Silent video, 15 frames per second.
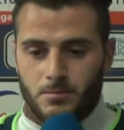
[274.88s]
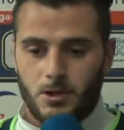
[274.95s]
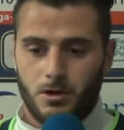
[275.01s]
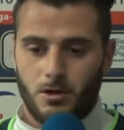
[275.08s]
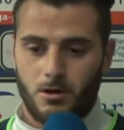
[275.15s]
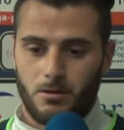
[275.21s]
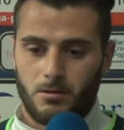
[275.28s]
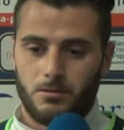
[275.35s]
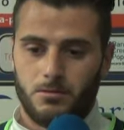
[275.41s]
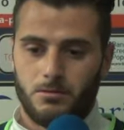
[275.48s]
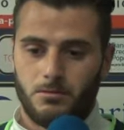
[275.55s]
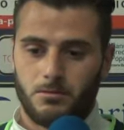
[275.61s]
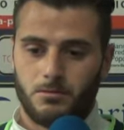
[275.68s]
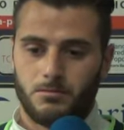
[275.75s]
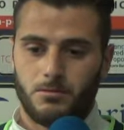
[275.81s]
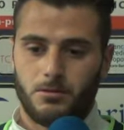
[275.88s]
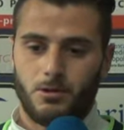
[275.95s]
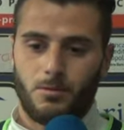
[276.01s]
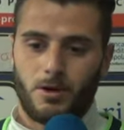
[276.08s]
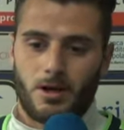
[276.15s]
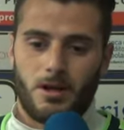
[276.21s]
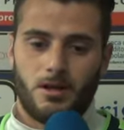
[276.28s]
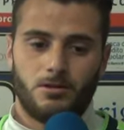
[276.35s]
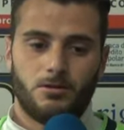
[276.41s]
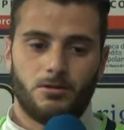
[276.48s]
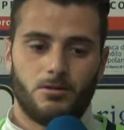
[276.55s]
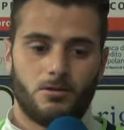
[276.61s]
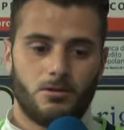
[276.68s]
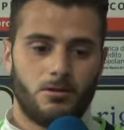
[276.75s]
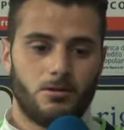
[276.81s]
No, io
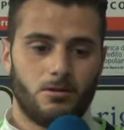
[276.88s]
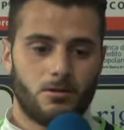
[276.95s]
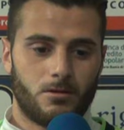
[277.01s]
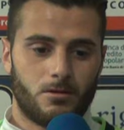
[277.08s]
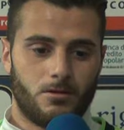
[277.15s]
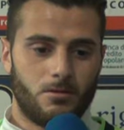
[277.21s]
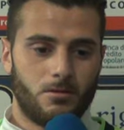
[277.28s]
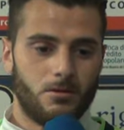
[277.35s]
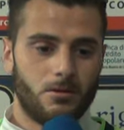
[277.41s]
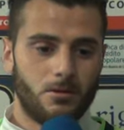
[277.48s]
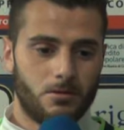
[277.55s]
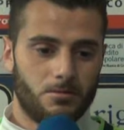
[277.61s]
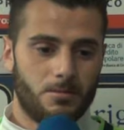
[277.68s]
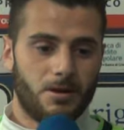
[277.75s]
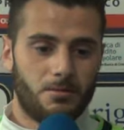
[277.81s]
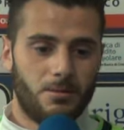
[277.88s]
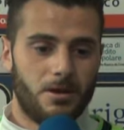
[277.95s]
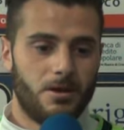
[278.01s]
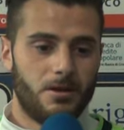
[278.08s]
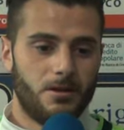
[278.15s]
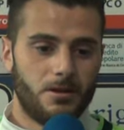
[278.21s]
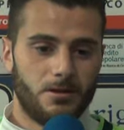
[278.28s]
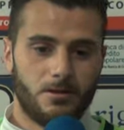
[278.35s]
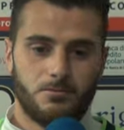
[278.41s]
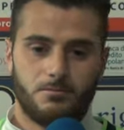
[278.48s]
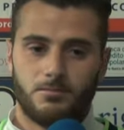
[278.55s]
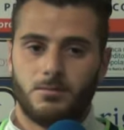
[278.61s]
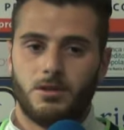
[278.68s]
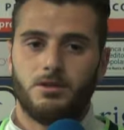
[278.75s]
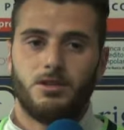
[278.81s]
parlando eh, per me eh,
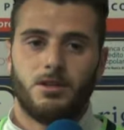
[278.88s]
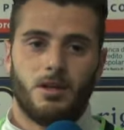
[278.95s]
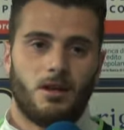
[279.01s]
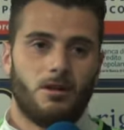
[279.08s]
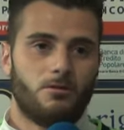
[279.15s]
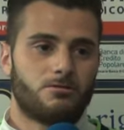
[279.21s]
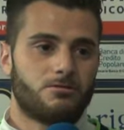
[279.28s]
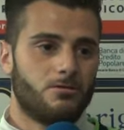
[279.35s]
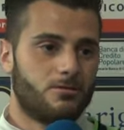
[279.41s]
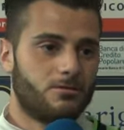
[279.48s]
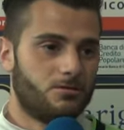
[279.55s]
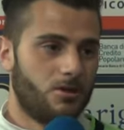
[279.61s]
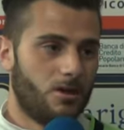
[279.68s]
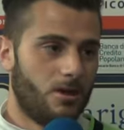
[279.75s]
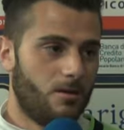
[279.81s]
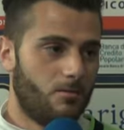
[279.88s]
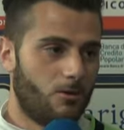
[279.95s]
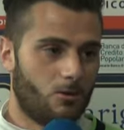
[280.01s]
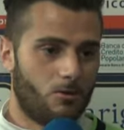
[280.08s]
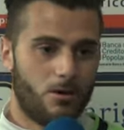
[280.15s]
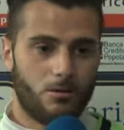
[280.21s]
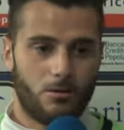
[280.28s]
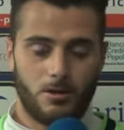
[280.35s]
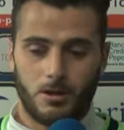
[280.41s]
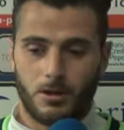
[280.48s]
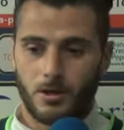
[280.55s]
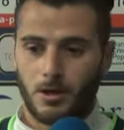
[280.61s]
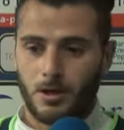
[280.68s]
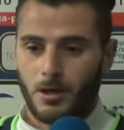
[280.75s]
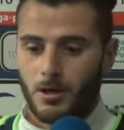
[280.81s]
già dall'anno scorso ci alleniamo qui,
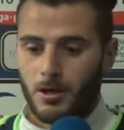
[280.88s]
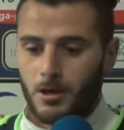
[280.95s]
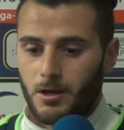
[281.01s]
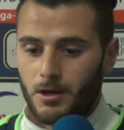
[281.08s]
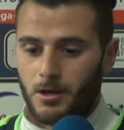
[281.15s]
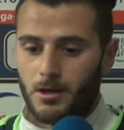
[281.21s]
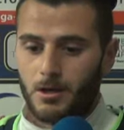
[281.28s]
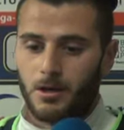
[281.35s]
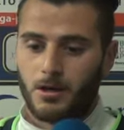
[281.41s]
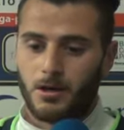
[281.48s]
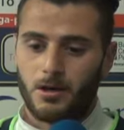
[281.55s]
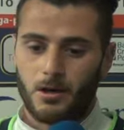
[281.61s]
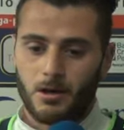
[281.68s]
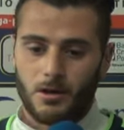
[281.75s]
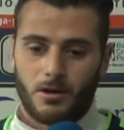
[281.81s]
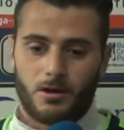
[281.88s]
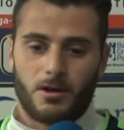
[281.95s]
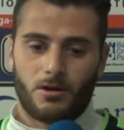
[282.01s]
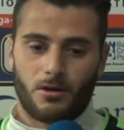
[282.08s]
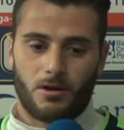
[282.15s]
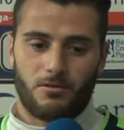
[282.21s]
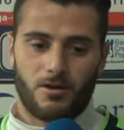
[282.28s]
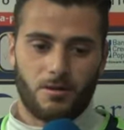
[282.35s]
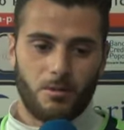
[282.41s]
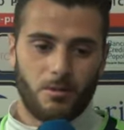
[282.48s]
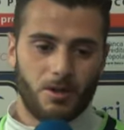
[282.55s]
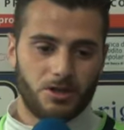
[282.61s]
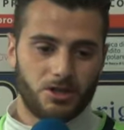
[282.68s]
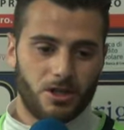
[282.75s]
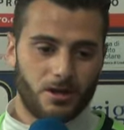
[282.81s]
quindi eh, è chiaro che farebbe
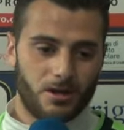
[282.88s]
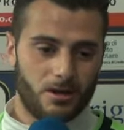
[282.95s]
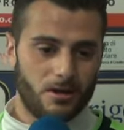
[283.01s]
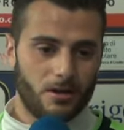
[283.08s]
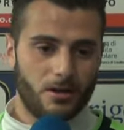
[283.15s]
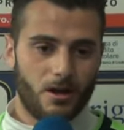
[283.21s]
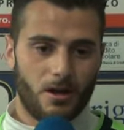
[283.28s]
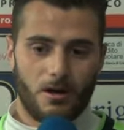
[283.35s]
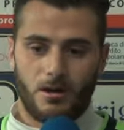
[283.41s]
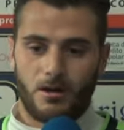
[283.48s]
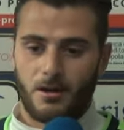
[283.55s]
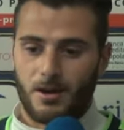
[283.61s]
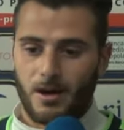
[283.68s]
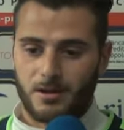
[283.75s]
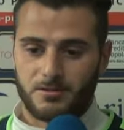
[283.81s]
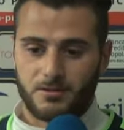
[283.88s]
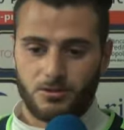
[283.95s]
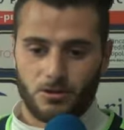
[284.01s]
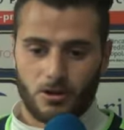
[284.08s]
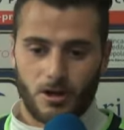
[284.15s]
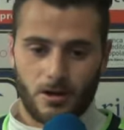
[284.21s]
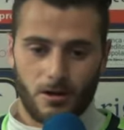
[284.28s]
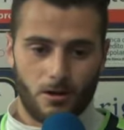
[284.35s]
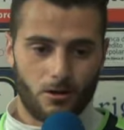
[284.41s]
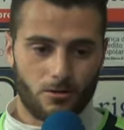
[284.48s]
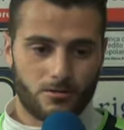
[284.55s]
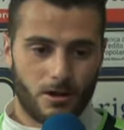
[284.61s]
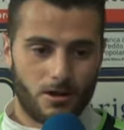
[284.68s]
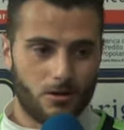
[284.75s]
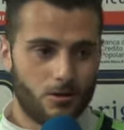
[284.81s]
piacere allenarsi e giocare nello
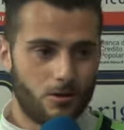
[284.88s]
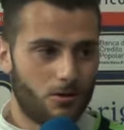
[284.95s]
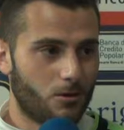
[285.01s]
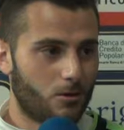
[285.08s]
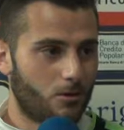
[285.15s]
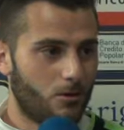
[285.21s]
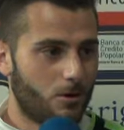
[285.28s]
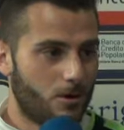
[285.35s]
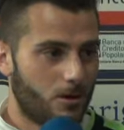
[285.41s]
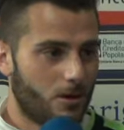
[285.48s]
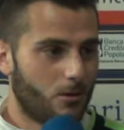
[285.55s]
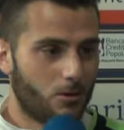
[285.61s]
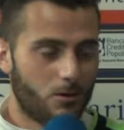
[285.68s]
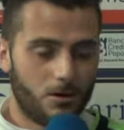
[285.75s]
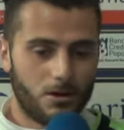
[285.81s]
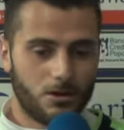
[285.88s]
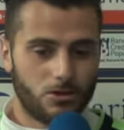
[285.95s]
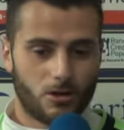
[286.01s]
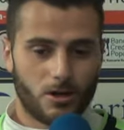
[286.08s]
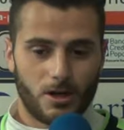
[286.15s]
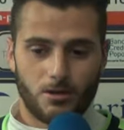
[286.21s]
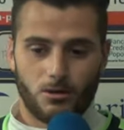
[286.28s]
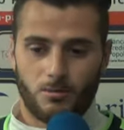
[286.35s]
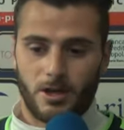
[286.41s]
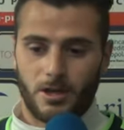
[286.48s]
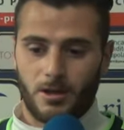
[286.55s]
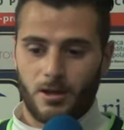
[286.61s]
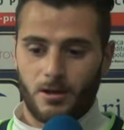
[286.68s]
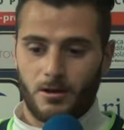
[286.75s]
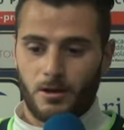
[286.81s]
stadio in cui, in cui giochi la
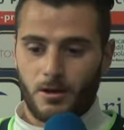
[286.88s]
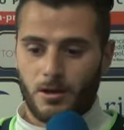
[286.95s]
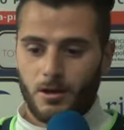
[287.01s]
domenica.